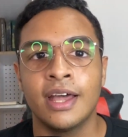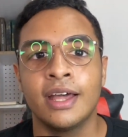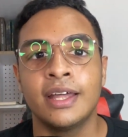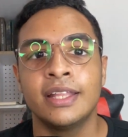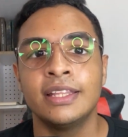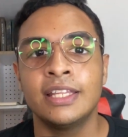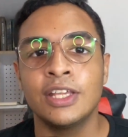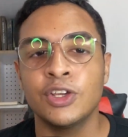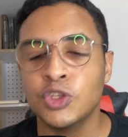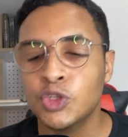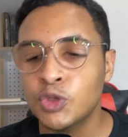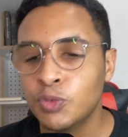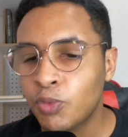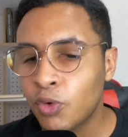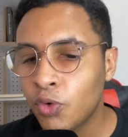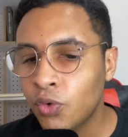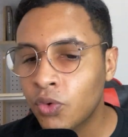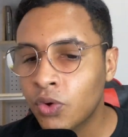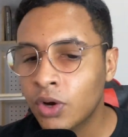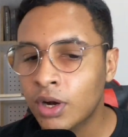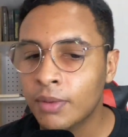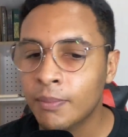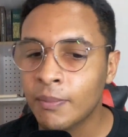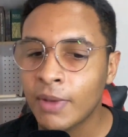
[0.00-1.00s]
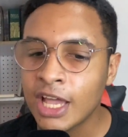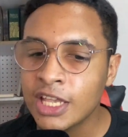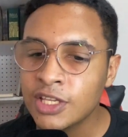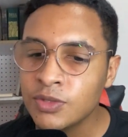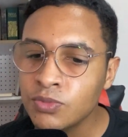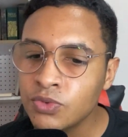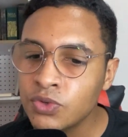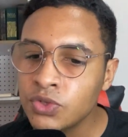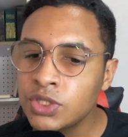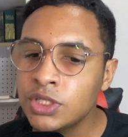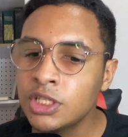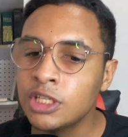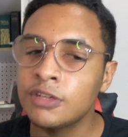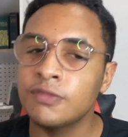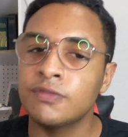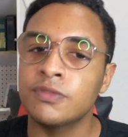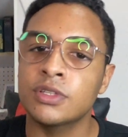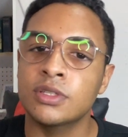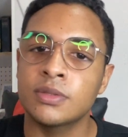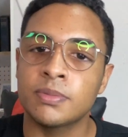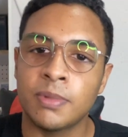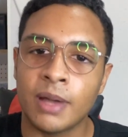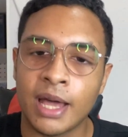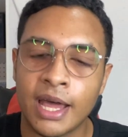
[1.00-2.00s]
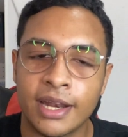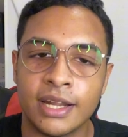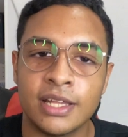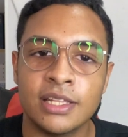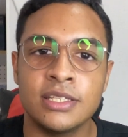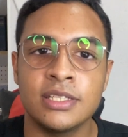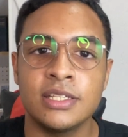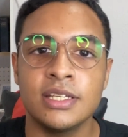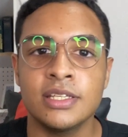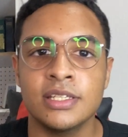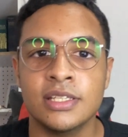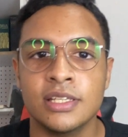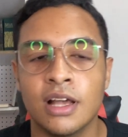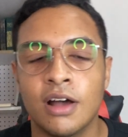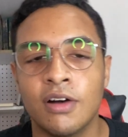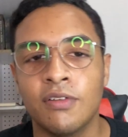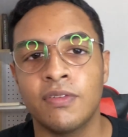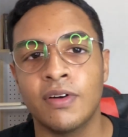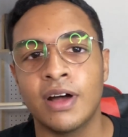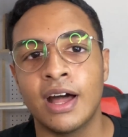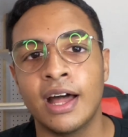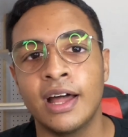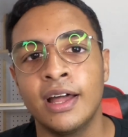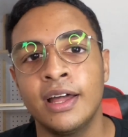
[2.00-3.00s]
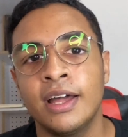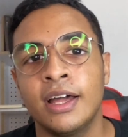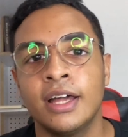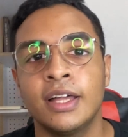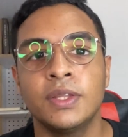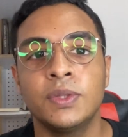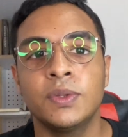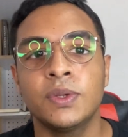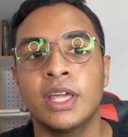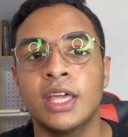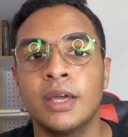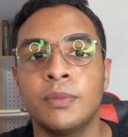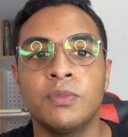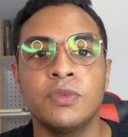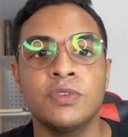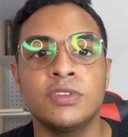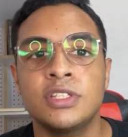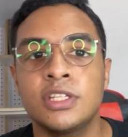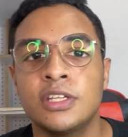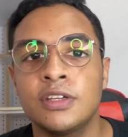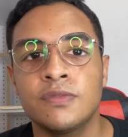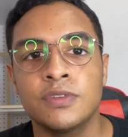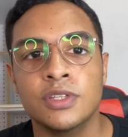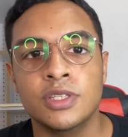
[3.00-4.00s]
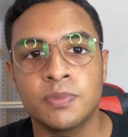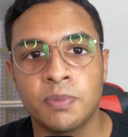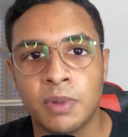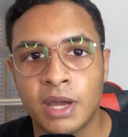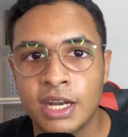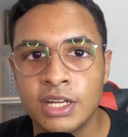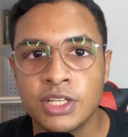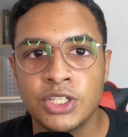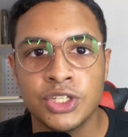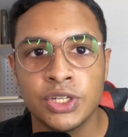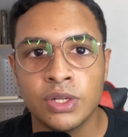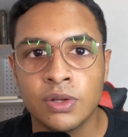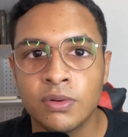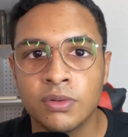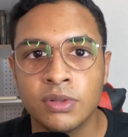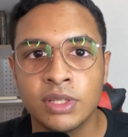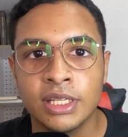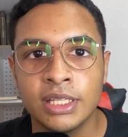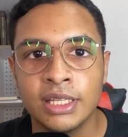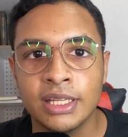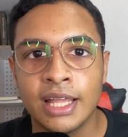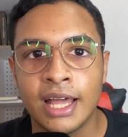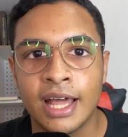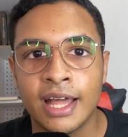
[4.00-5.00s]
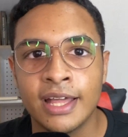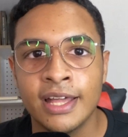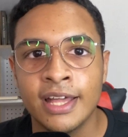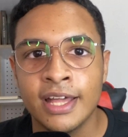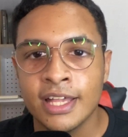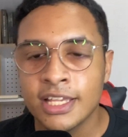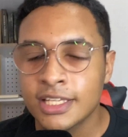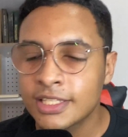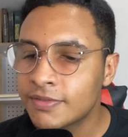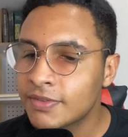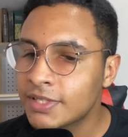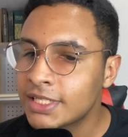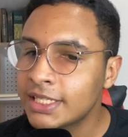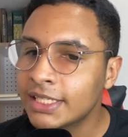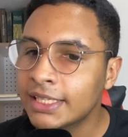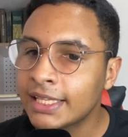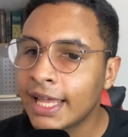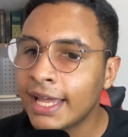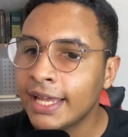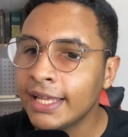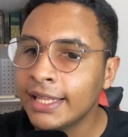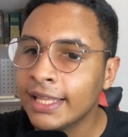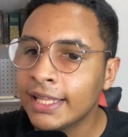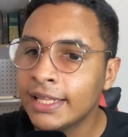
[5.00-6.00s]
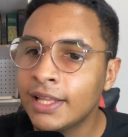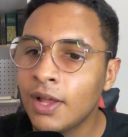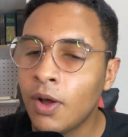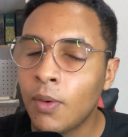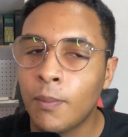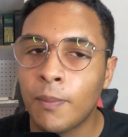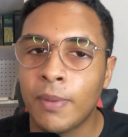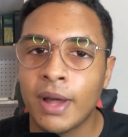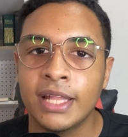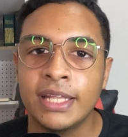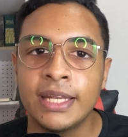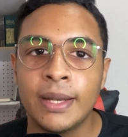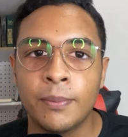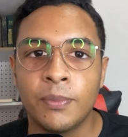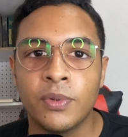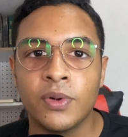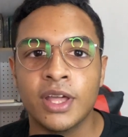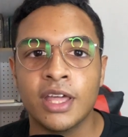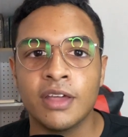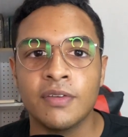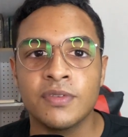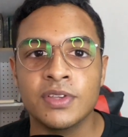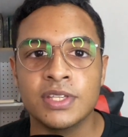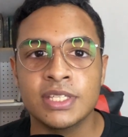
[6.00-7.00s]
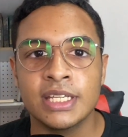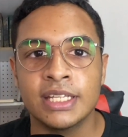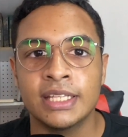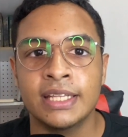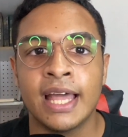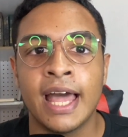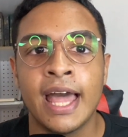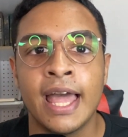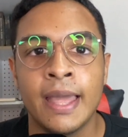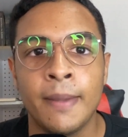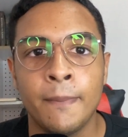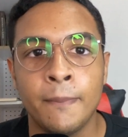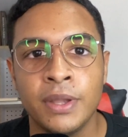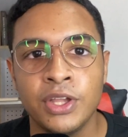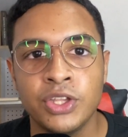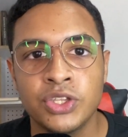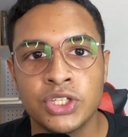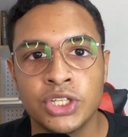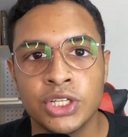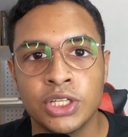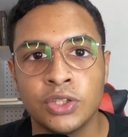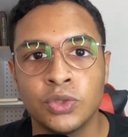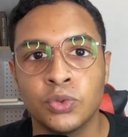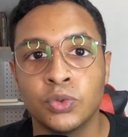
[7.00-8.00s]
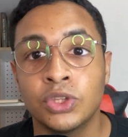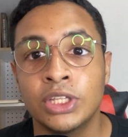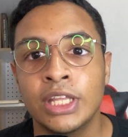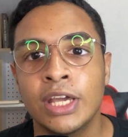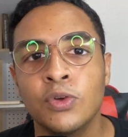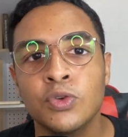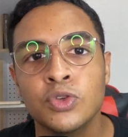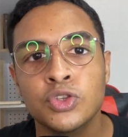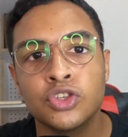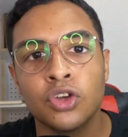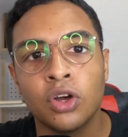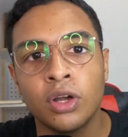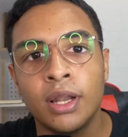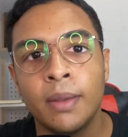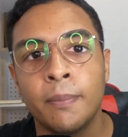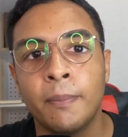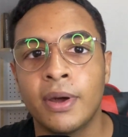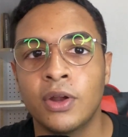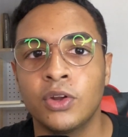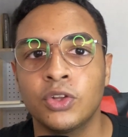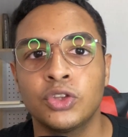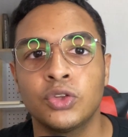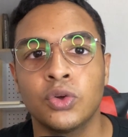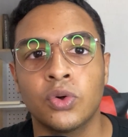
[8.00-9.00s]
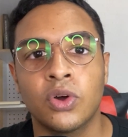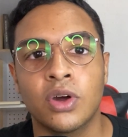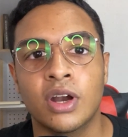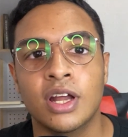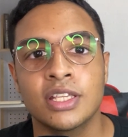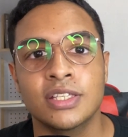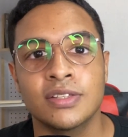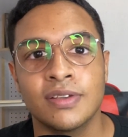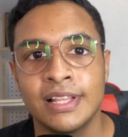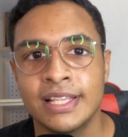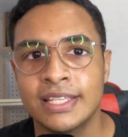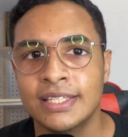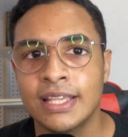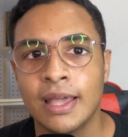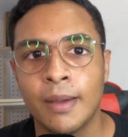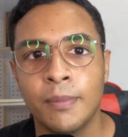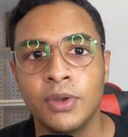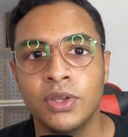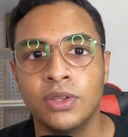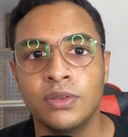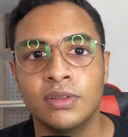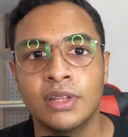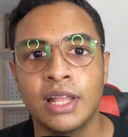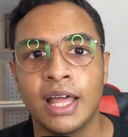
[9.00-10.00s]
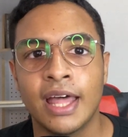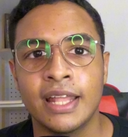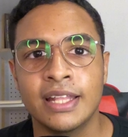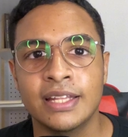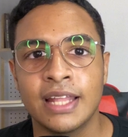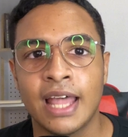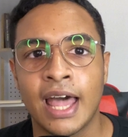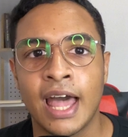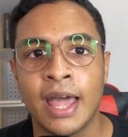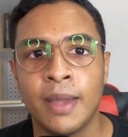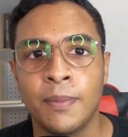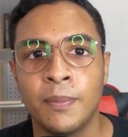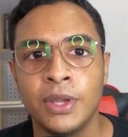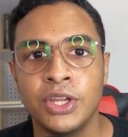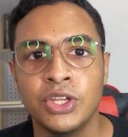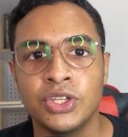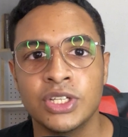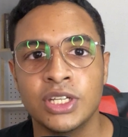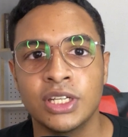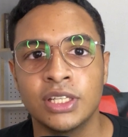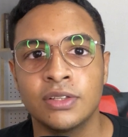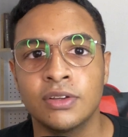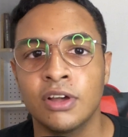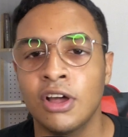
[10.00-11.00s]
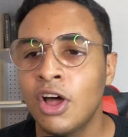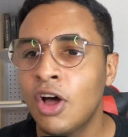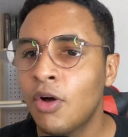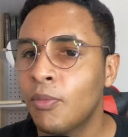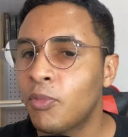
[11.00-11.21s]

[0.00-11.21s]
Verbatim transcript: Deus procura mais motivos para te salvar do que motivos para te condenar. Se você está indo até o Padre é porque você está arrependido. Deus olha para o teu coração, ele sabe que tu está arrependido.